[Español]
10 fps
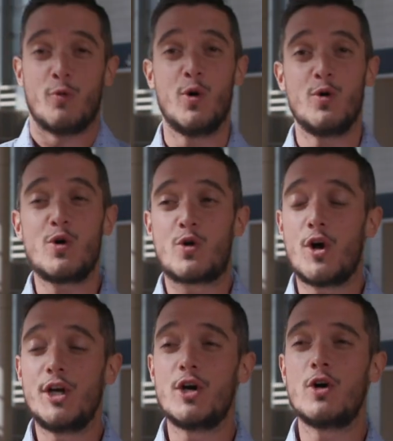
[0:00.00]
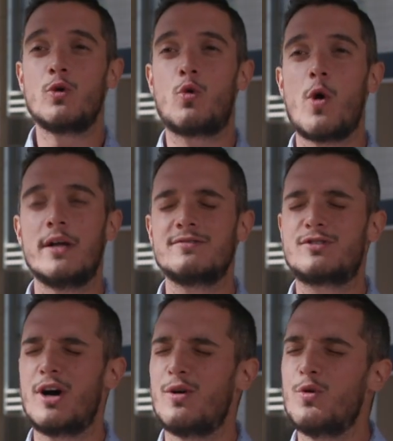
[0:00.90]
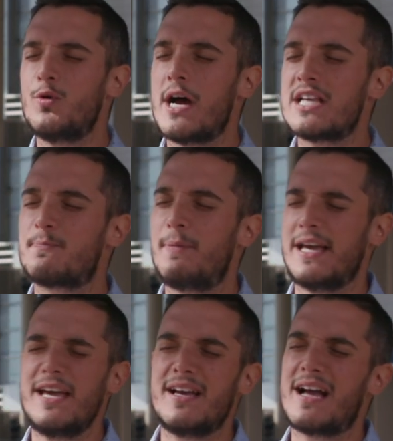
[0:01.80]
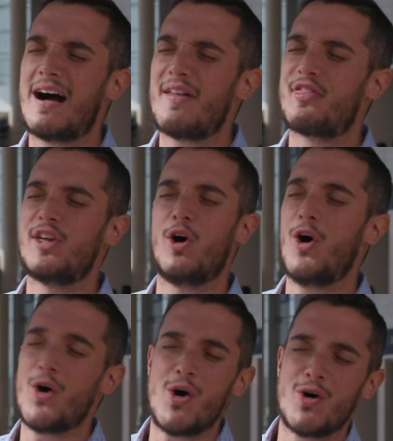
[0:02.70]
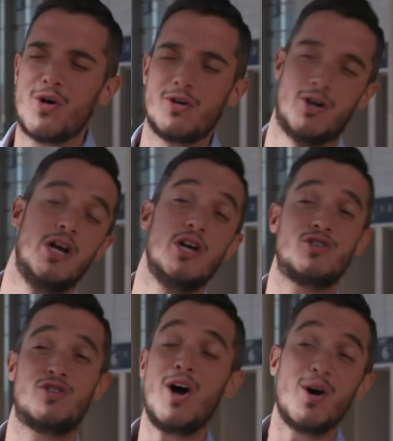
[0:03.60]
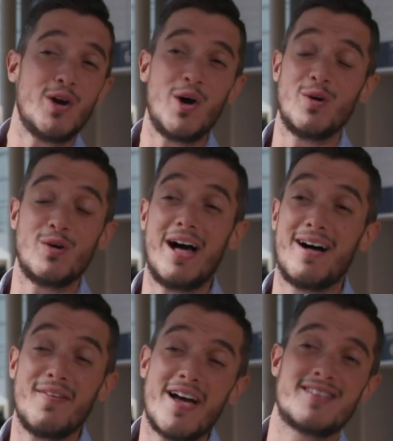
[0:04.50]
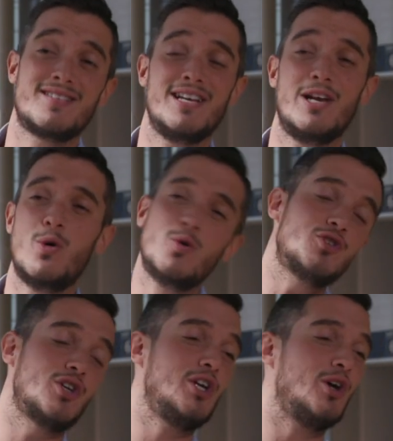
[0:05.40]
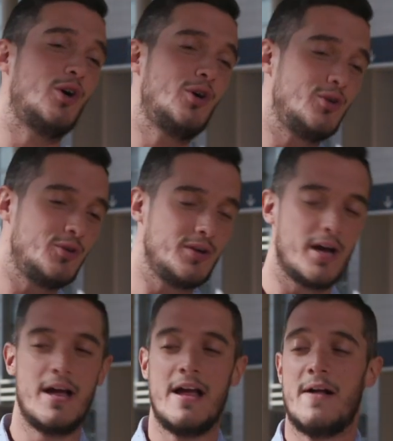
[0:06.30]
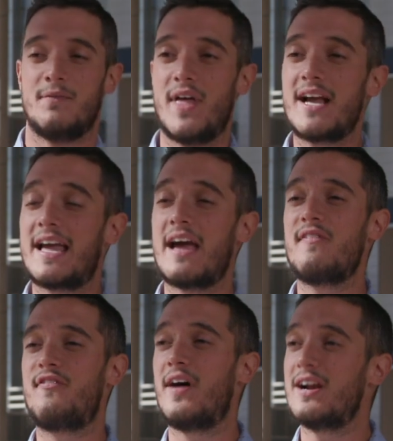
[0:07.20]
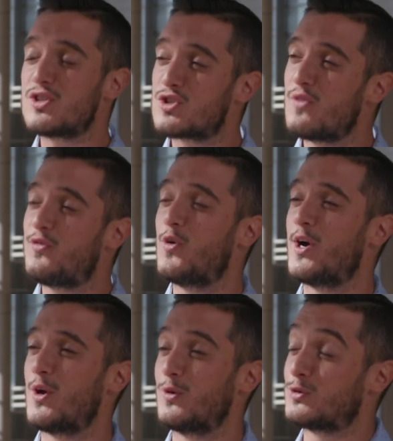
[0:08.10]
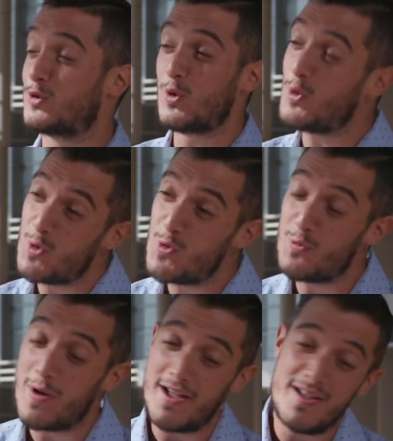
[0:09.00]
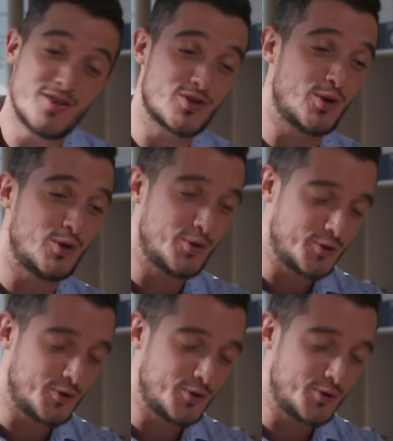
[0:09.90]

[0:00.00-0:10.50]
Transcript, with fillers: Busco y no encuentro una explicación, solo la desilusión de que falso fueron tus besos.